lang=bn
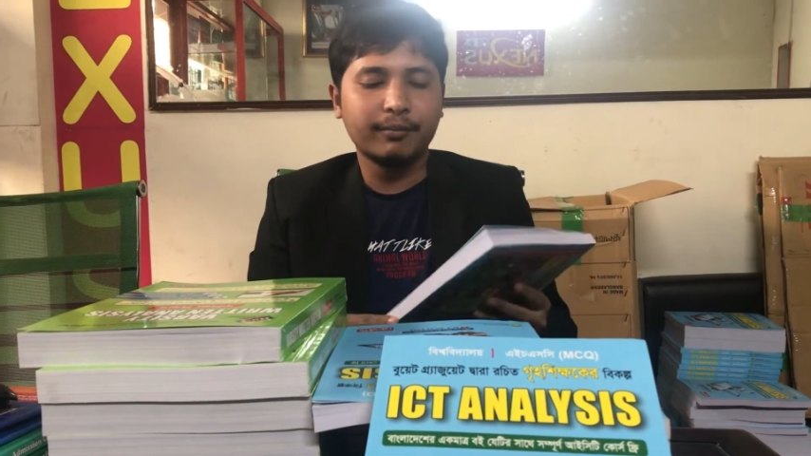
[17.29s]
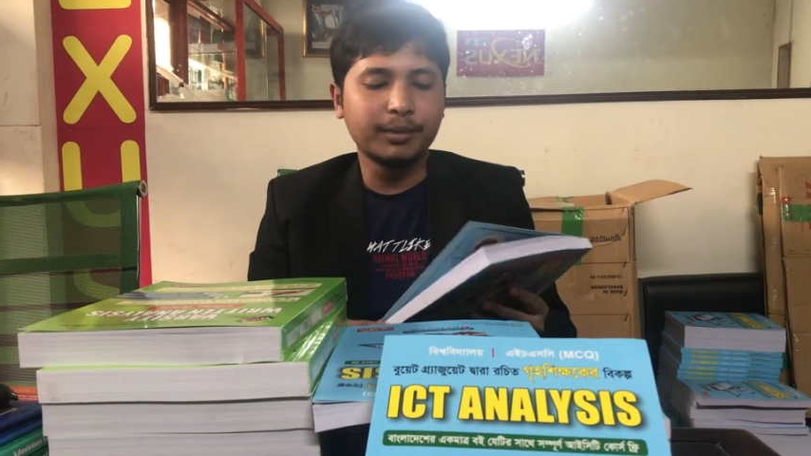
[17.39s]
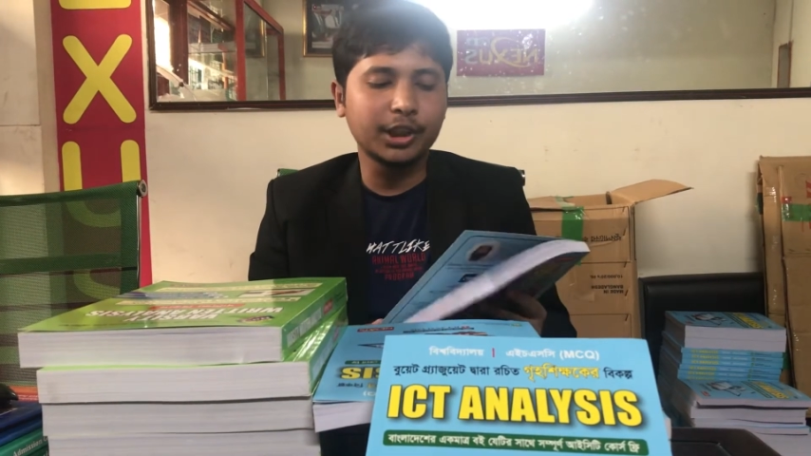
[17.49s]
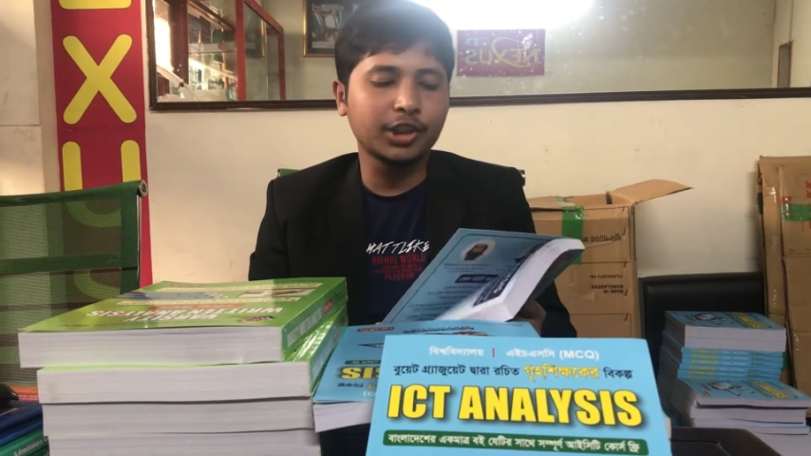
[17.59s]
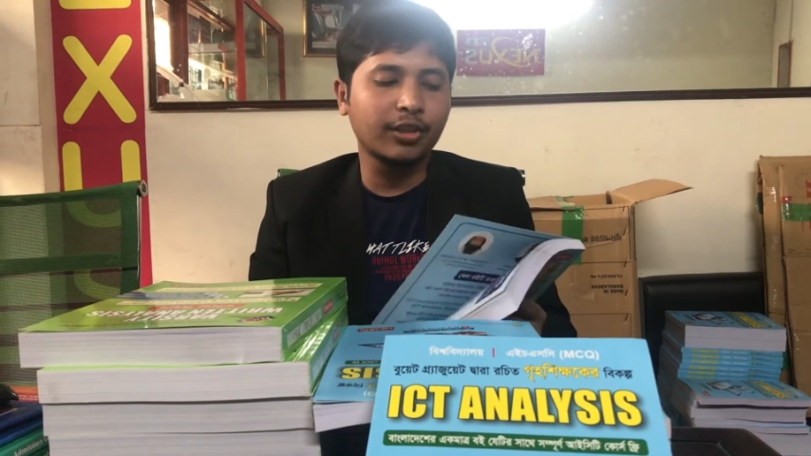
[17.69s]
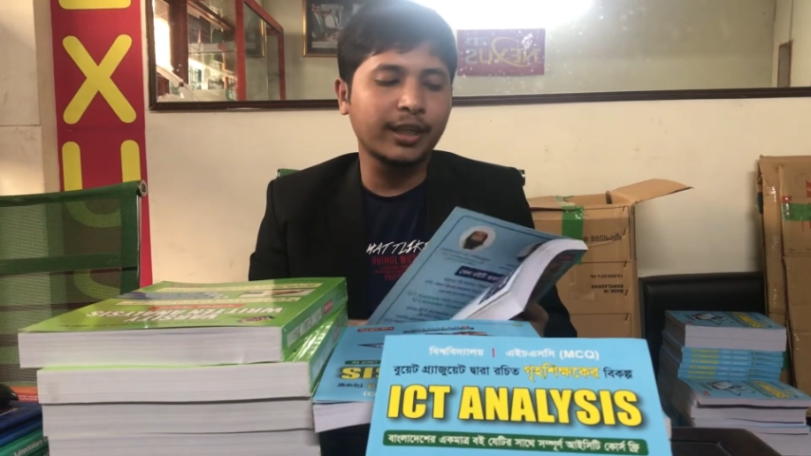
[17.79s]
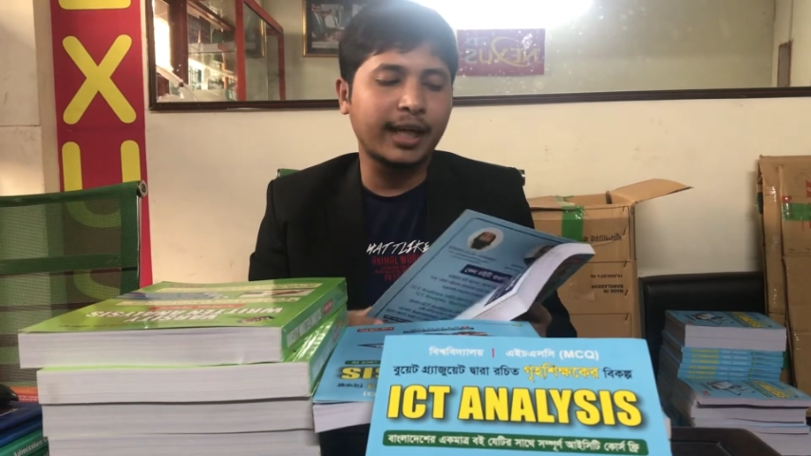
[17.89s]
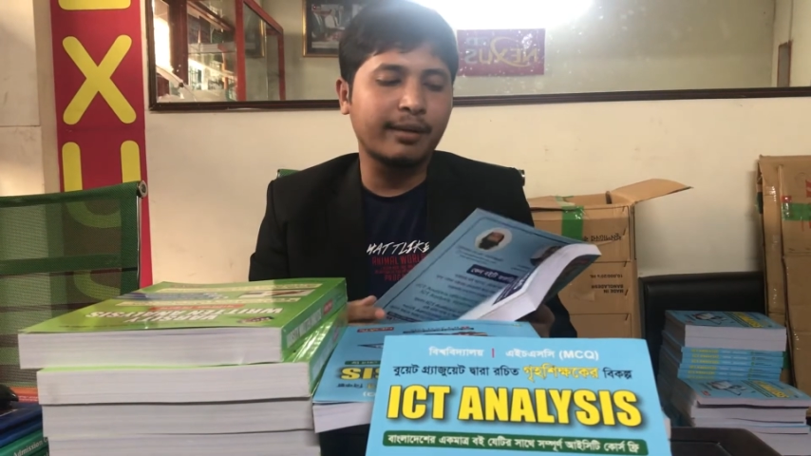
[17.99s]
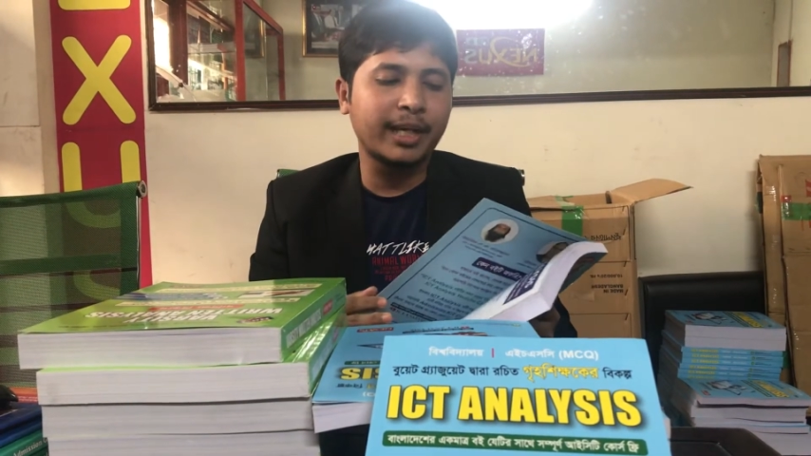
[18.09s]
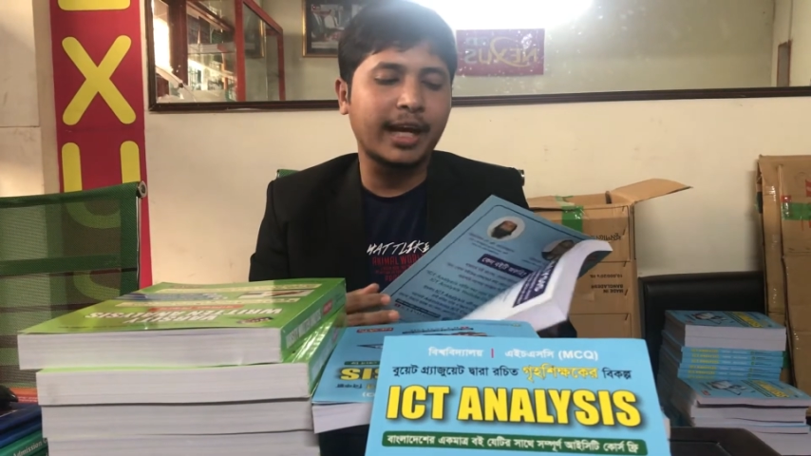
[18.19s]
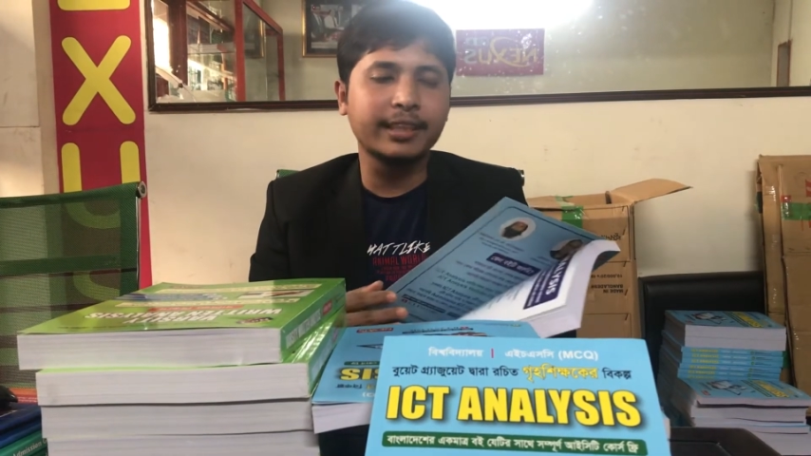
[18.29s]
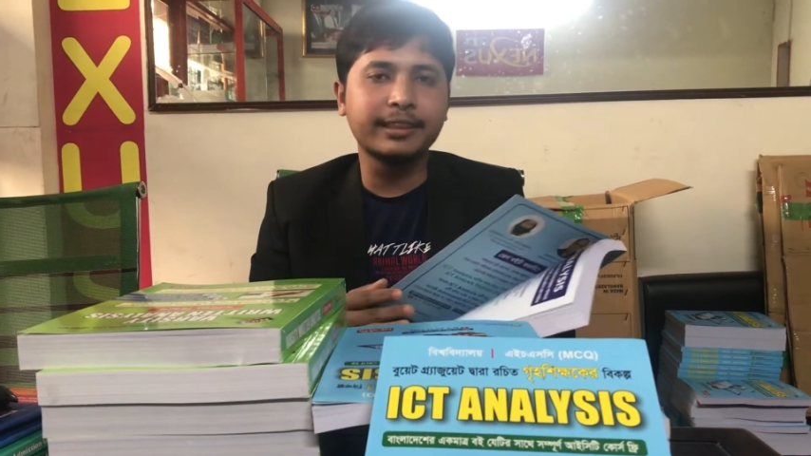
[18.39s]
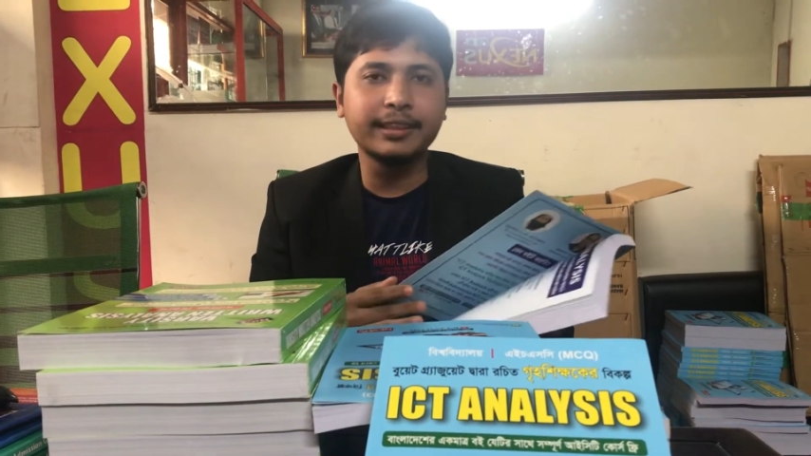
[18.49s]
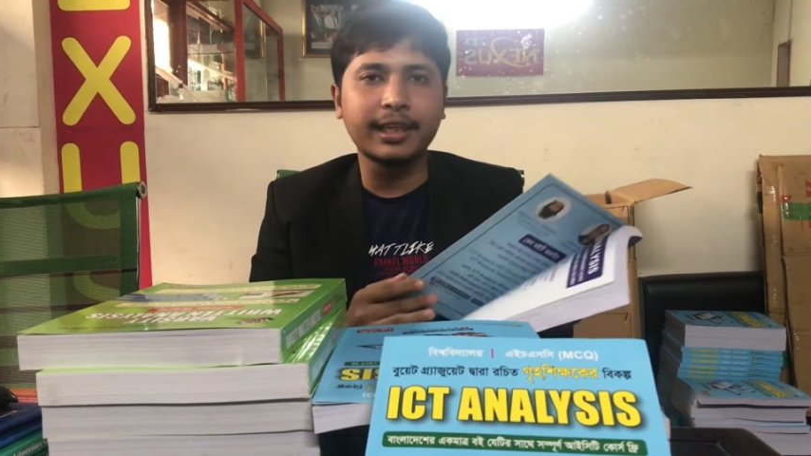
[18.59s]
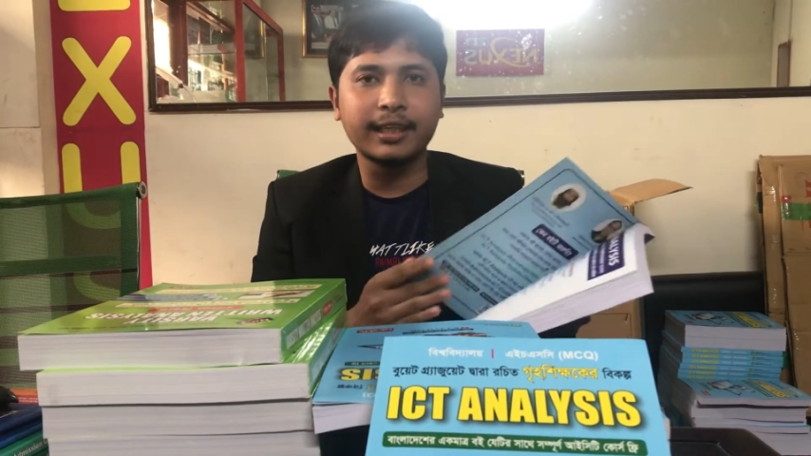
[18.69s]
বিশেষ করে আমি
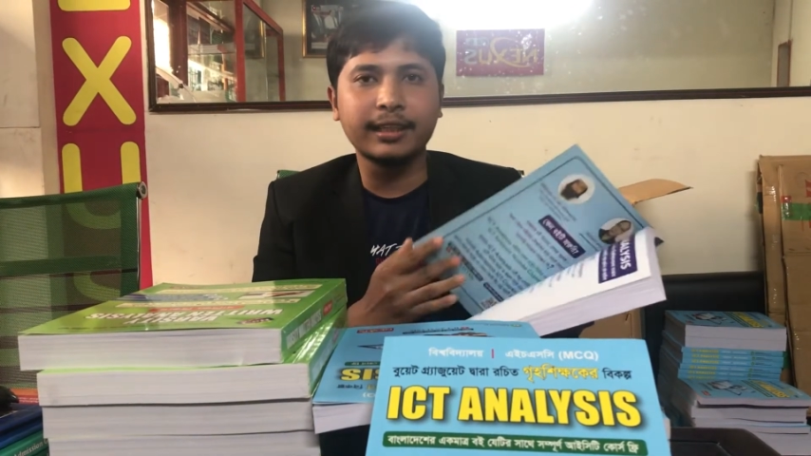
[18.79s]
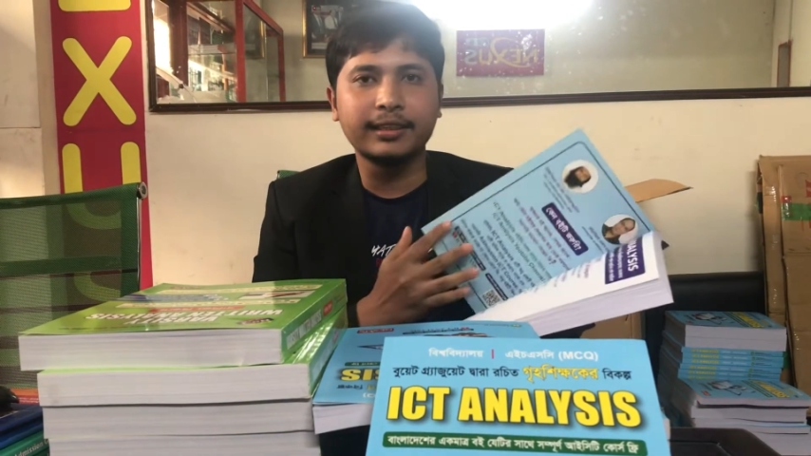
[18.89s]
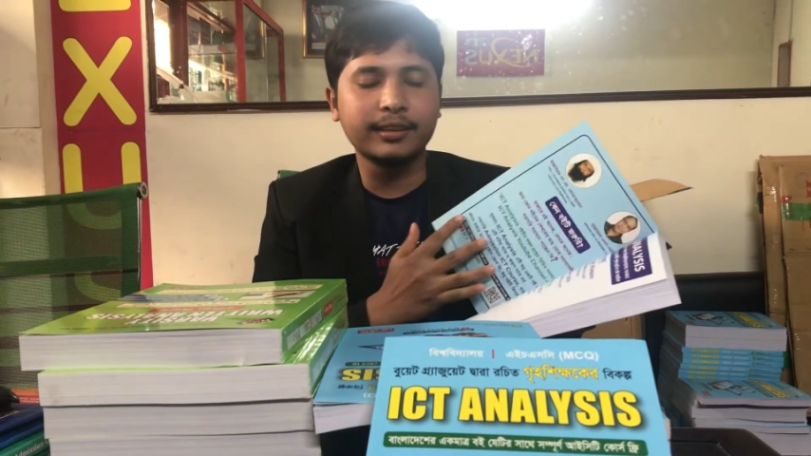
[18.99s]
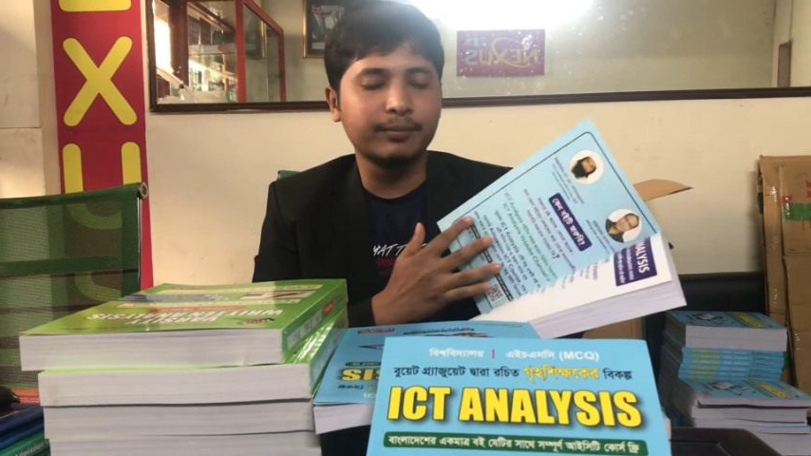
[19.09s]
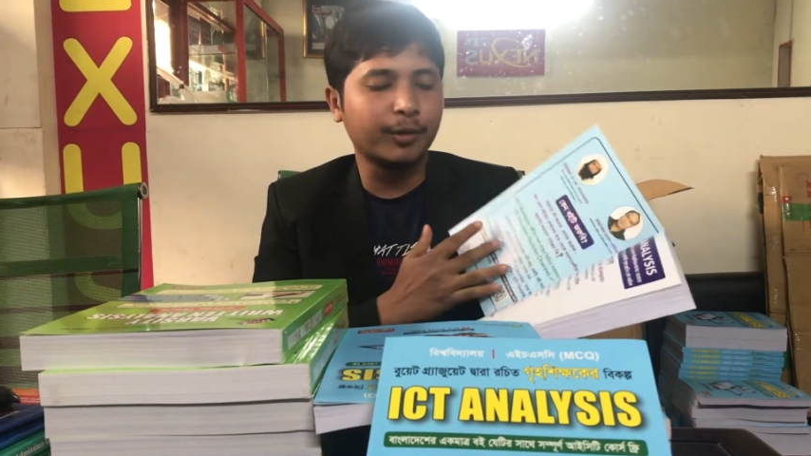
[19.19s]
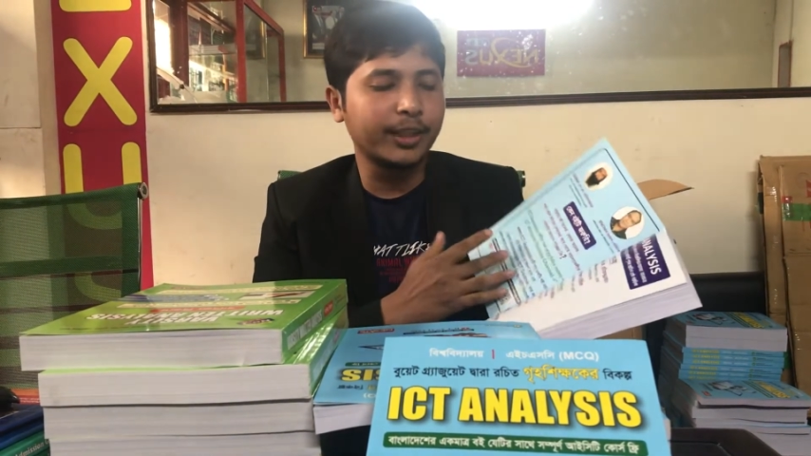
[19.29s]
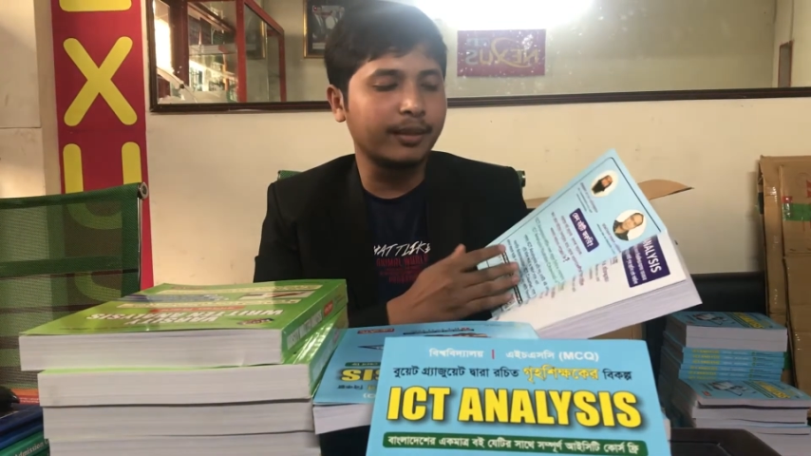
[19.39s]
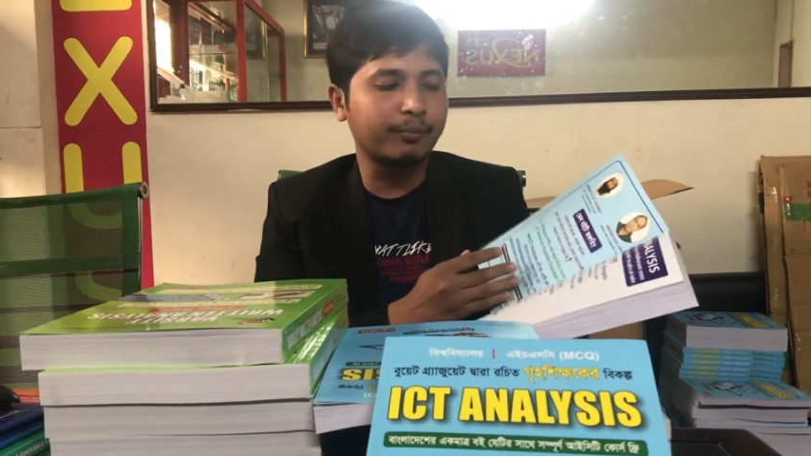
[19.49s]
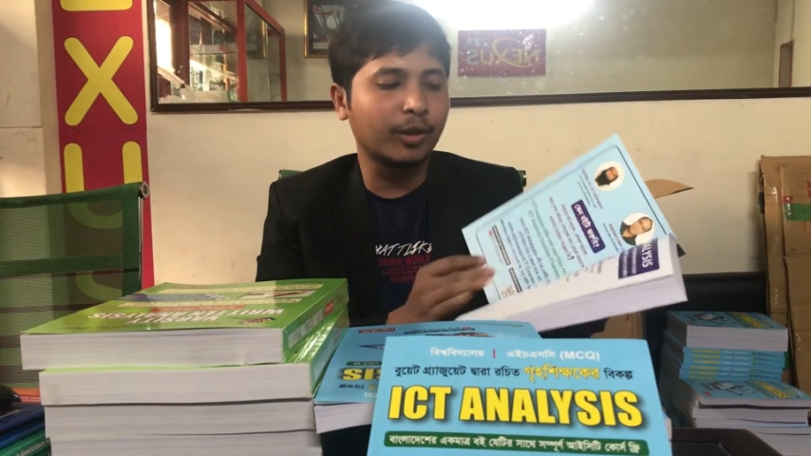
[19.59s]
আইসিটি অ্যানালাইসিস বইটির